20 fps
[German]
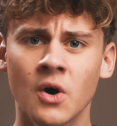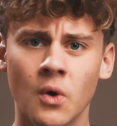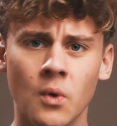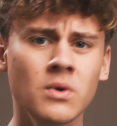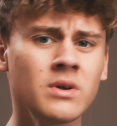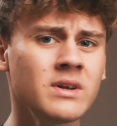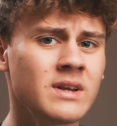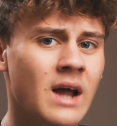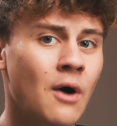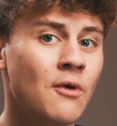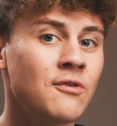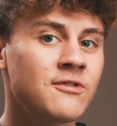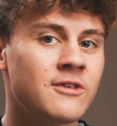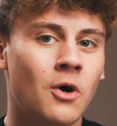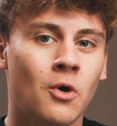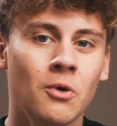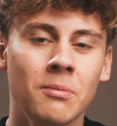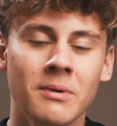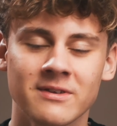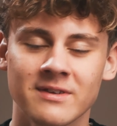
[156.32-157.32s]
Und auf
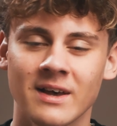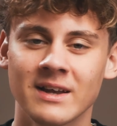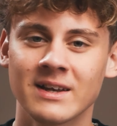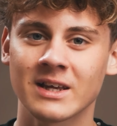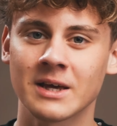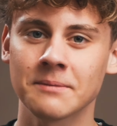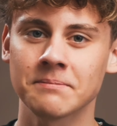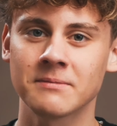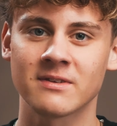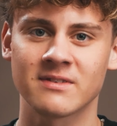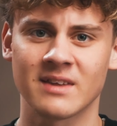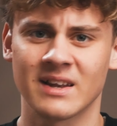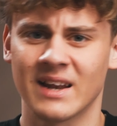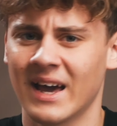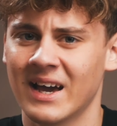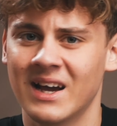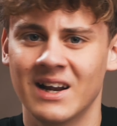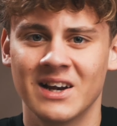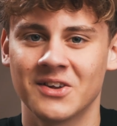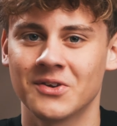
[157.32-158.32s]
der Oberseite gibt es dann
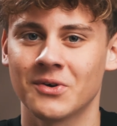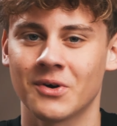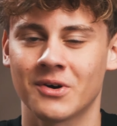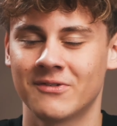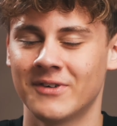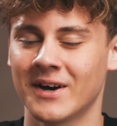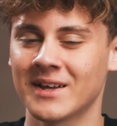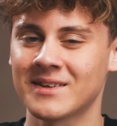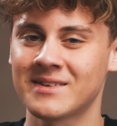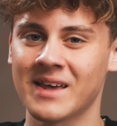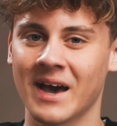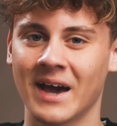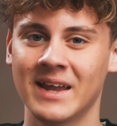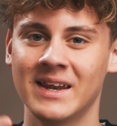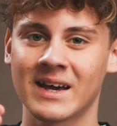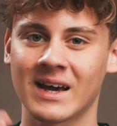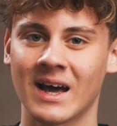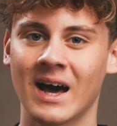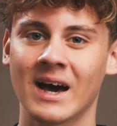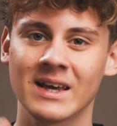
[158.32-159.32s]
eigentlich noch quasi
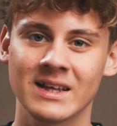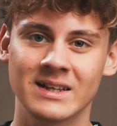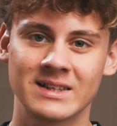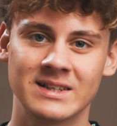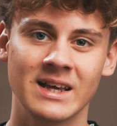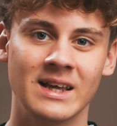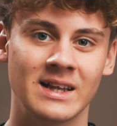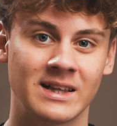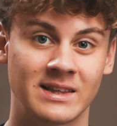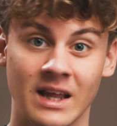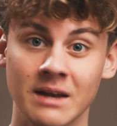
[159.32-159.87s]
eine Rarität,